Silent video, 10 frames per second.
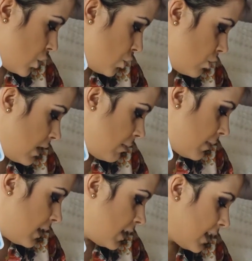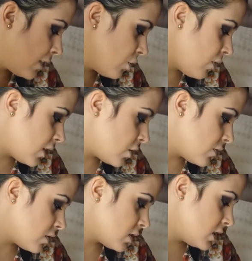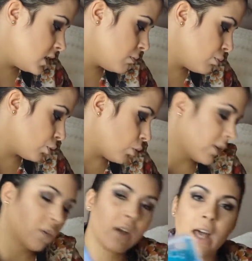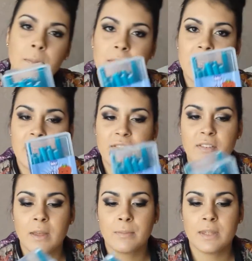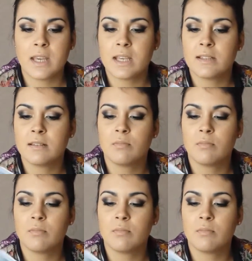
Je l'ai payé 89 centimes pour 300 grammes, il y a 20 pièces.